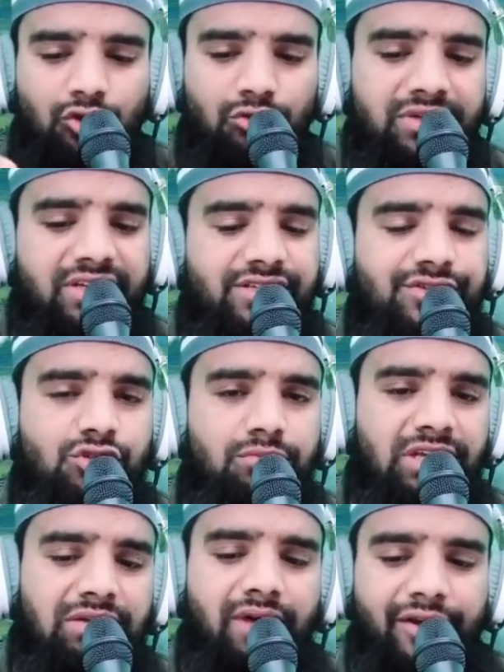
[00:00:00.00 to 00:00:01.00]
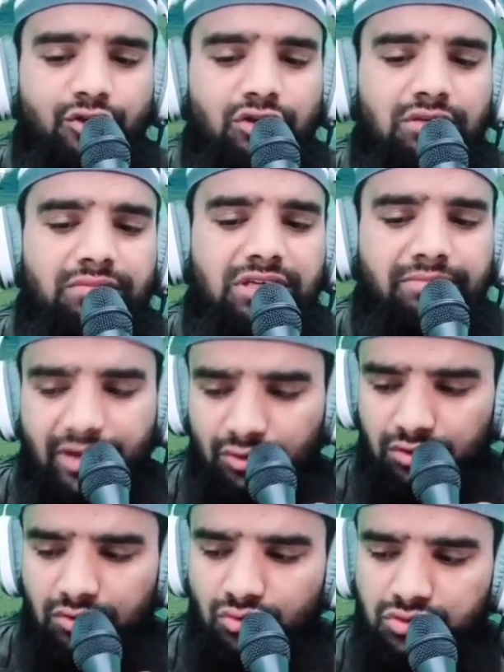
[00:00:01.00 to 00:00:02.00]
तो मेरे अजीज़ों मेरे भाइयों ने मेरी
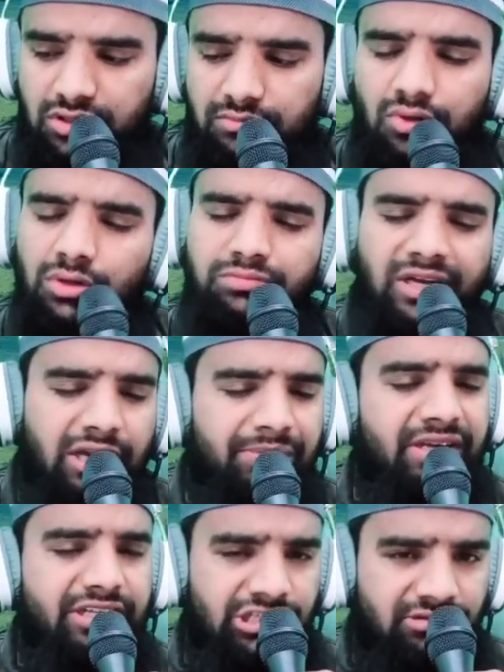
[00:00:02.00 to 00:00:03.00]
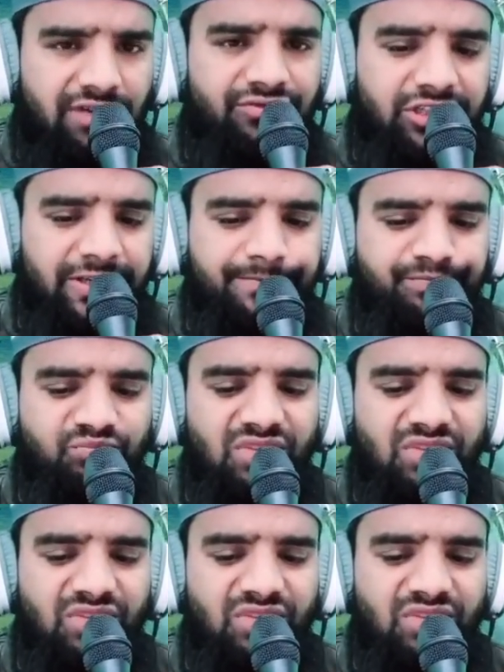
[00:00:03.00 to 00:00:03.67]
बहनों ने कुछ ने बहुत प्यारे प्यारे जवाब दिए